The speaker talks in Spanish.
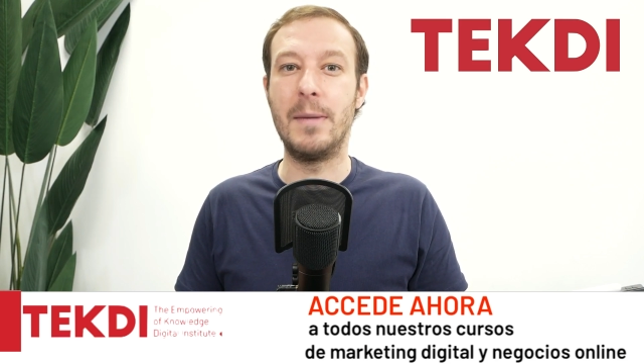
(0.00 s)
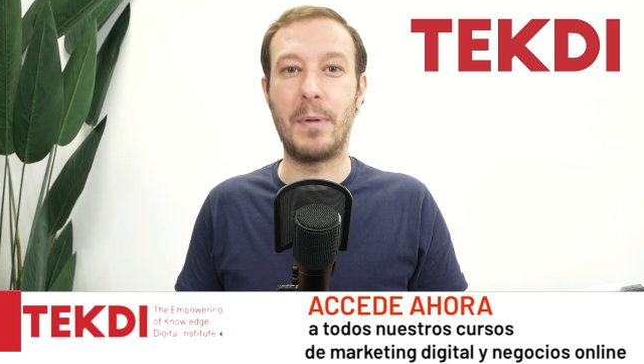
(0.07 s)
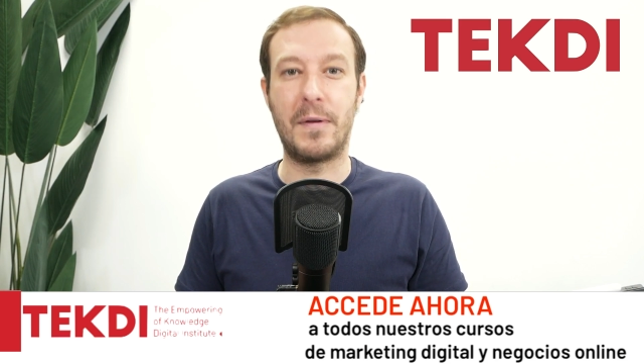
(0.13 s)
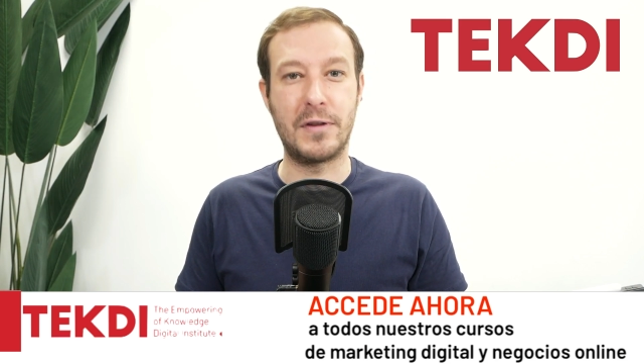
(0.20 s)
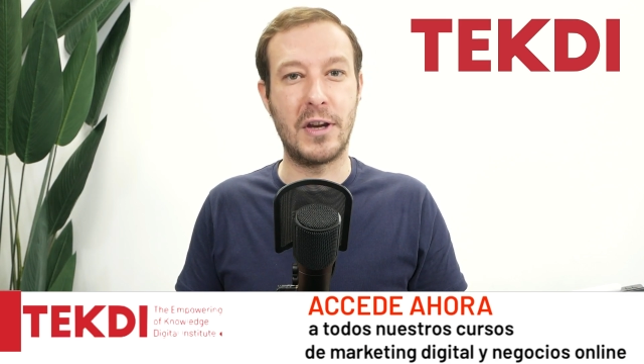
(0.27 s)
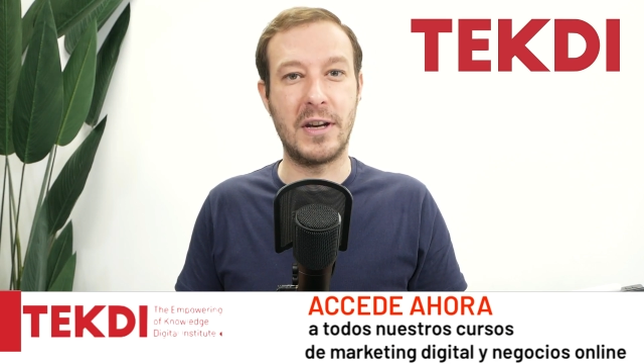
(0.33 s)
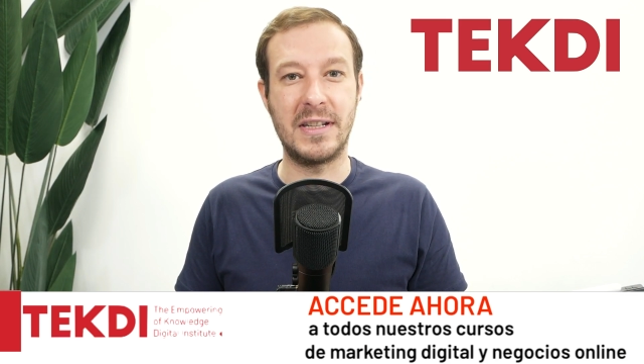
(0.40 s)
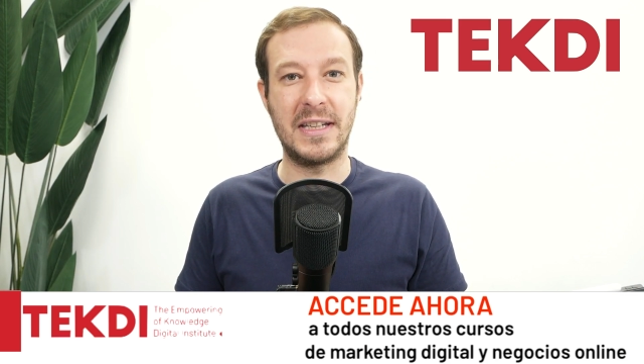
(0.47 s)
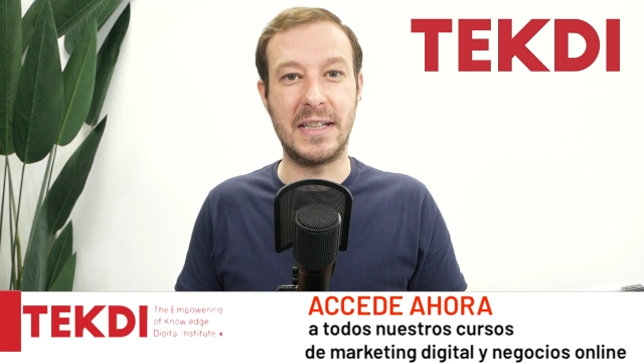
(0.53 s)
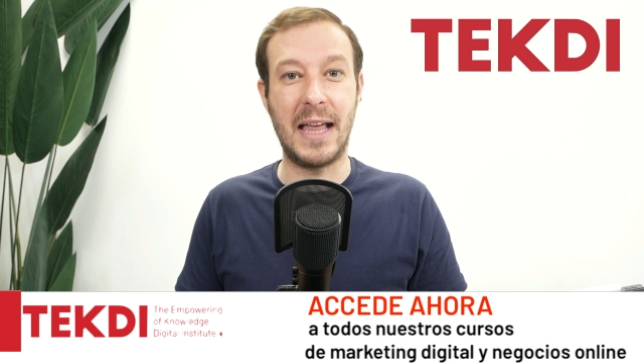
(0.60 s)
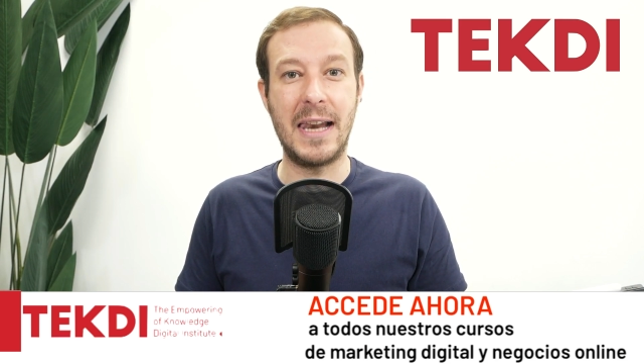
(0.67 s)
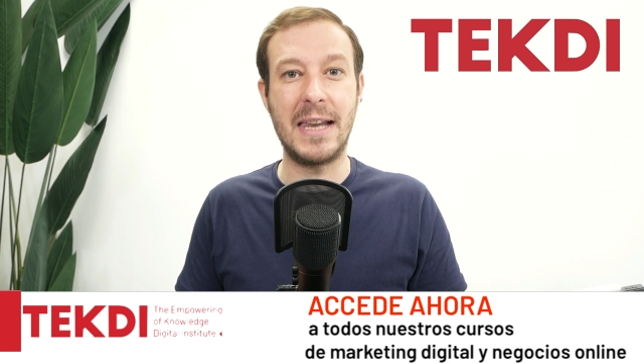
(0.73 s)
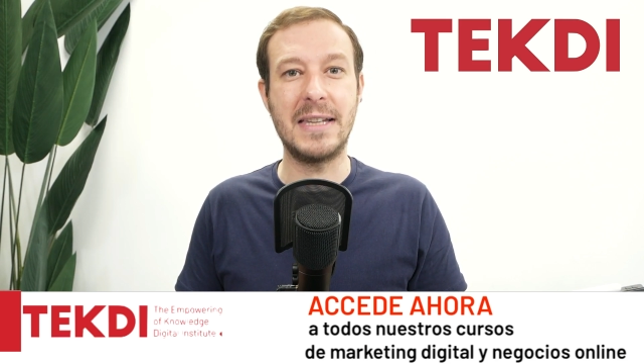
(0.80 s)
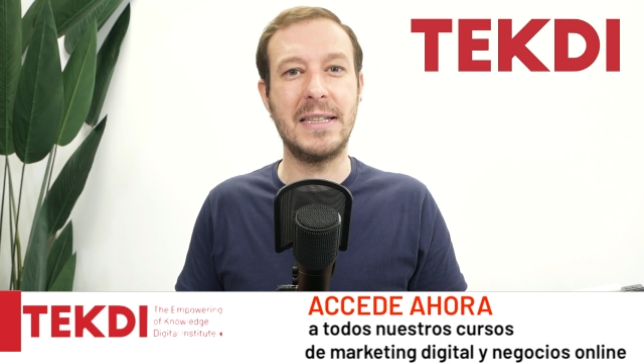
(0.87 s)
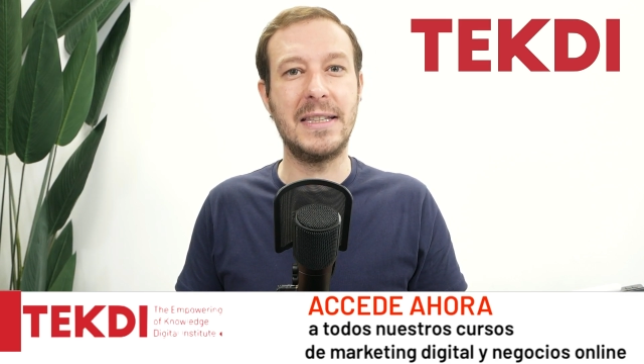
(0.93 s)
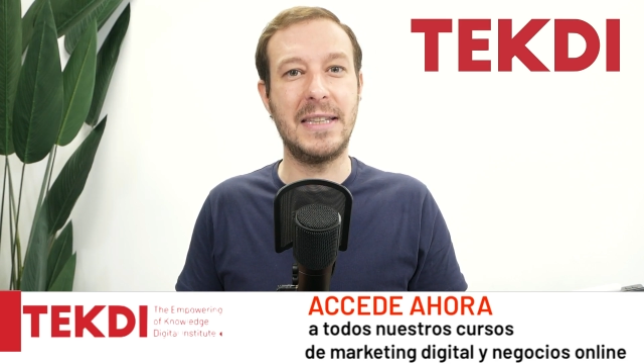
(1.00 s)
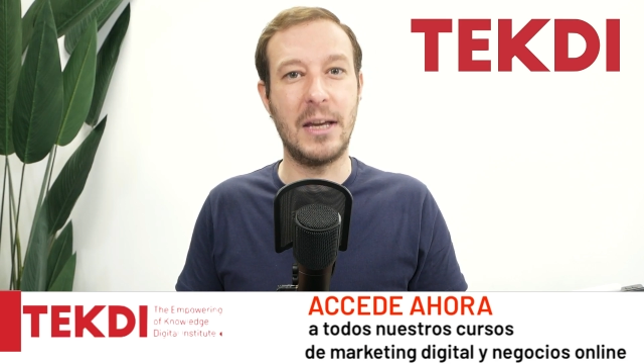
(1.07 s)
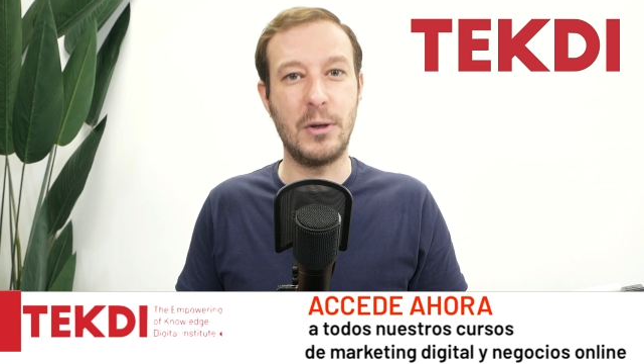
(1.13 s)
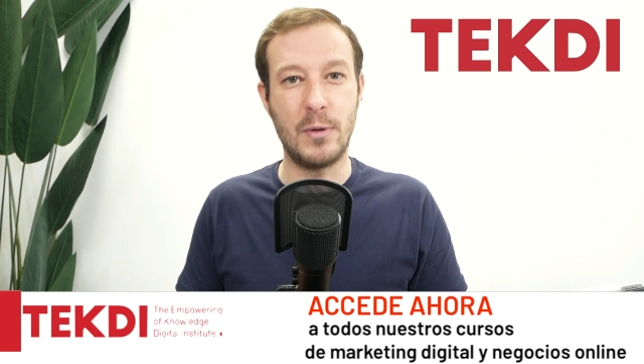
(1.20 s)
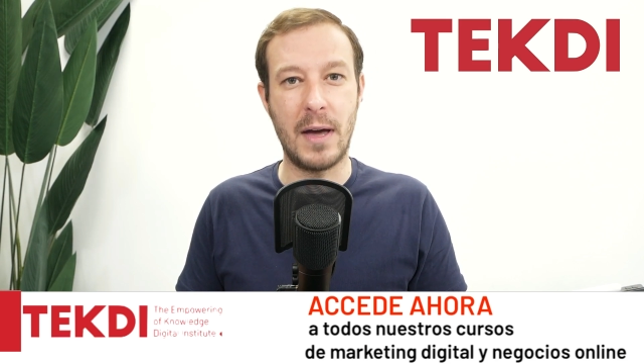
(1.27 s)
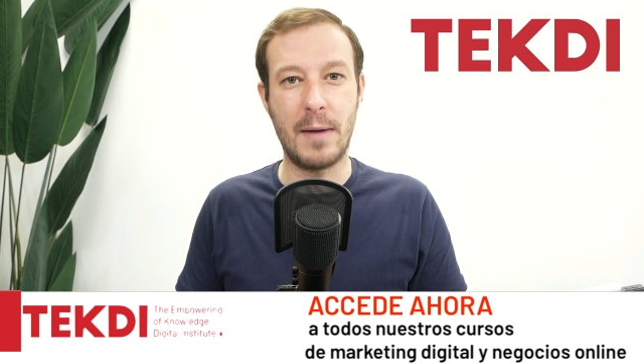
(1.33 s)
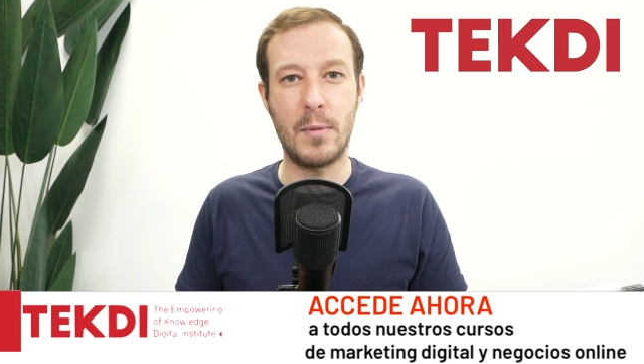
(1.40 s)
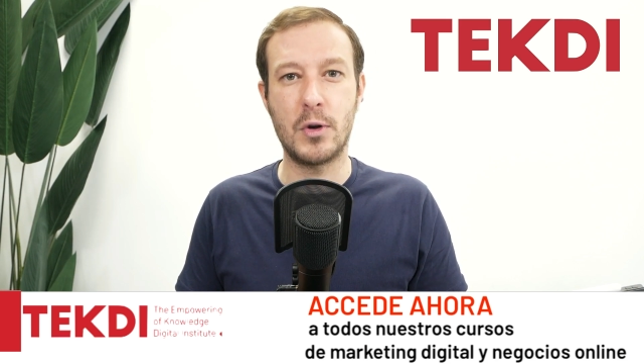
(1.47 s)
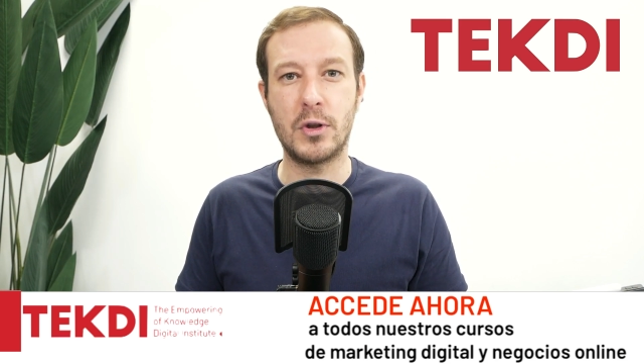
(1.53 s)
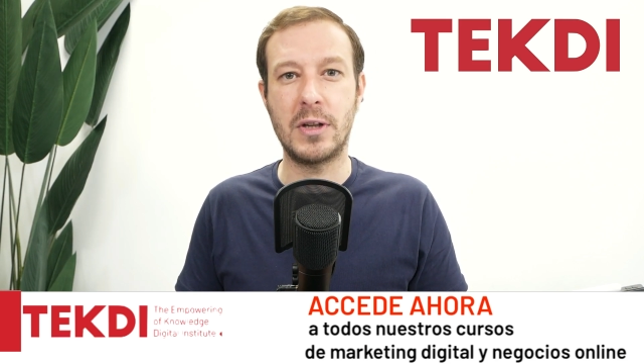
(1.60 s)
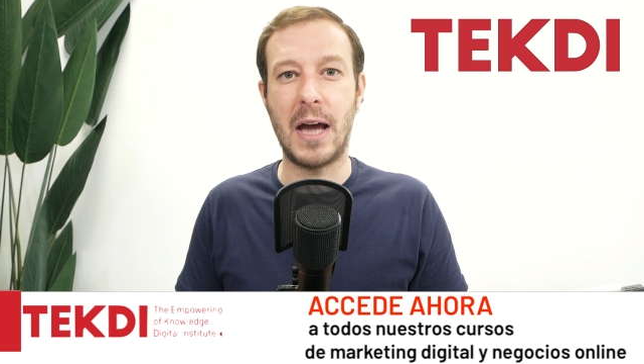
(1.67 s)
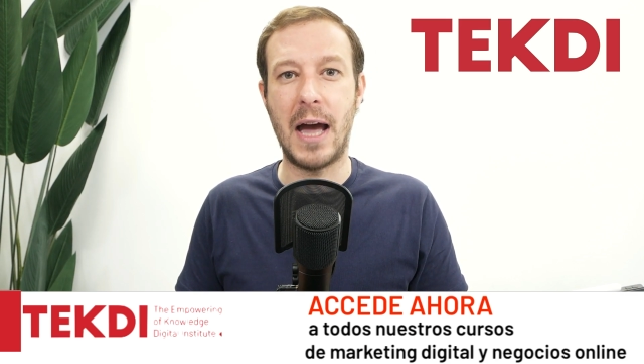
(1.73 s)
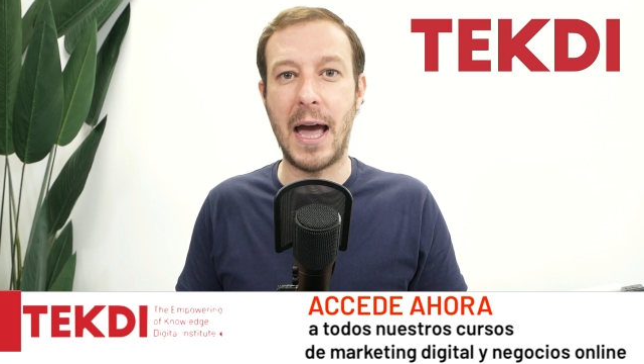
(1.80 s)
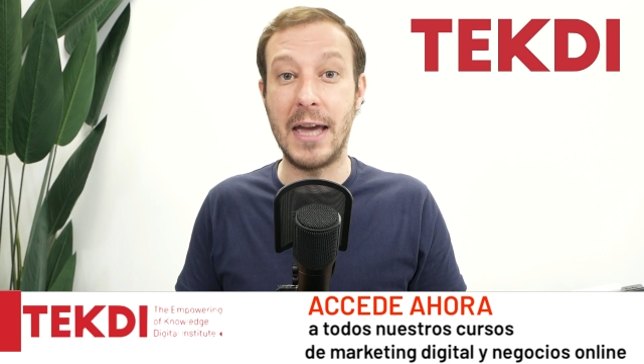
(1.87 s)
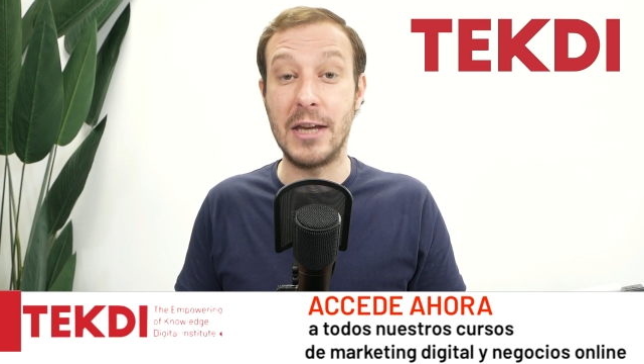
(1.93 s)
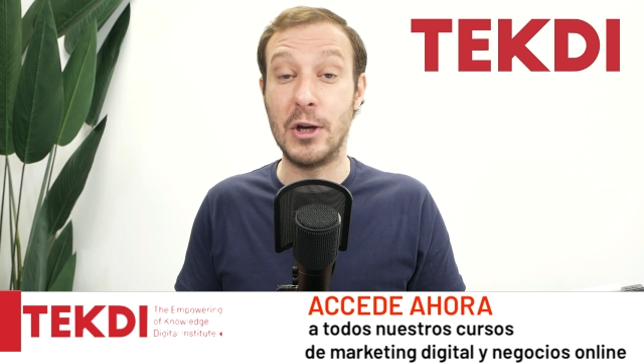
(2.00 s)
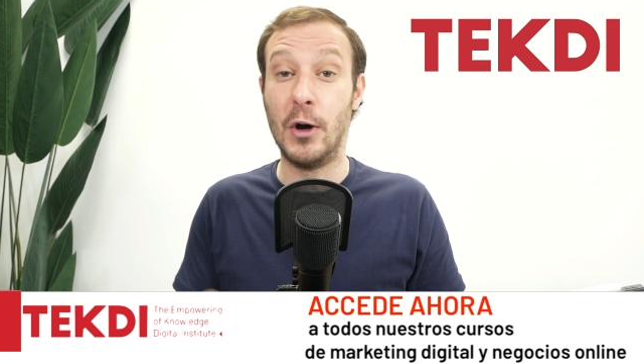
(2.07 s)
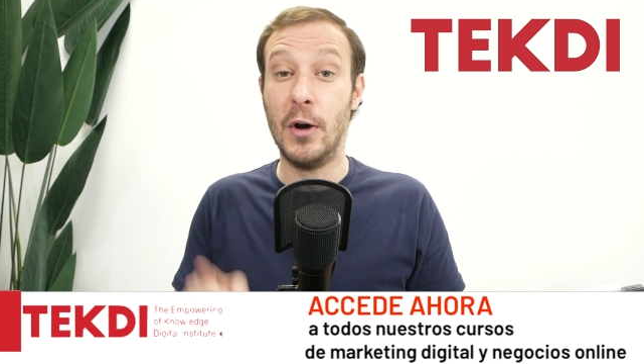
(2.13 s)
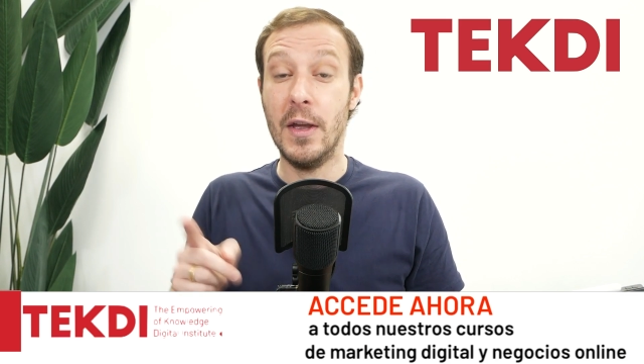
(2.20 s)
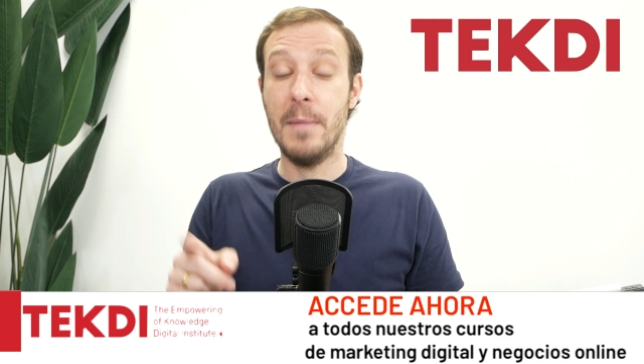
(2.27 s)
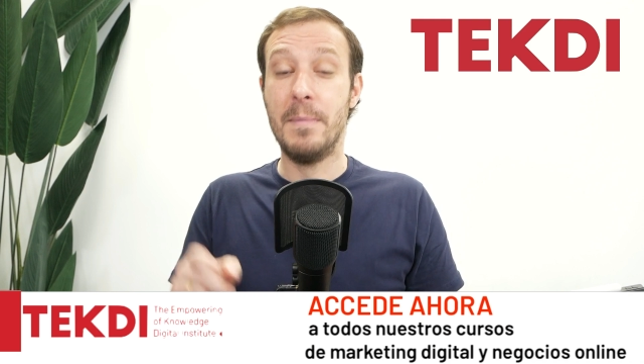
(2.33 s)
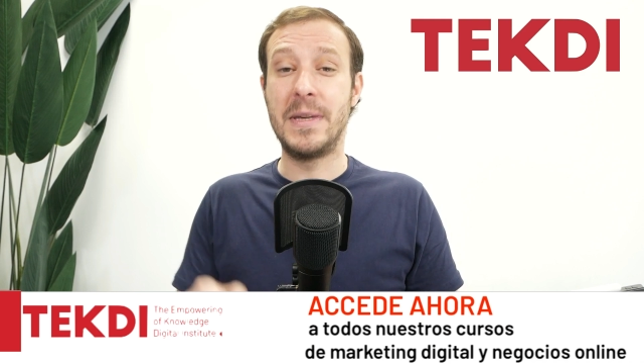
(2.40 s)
y Profesiones Digitales, te ayudamos a ello.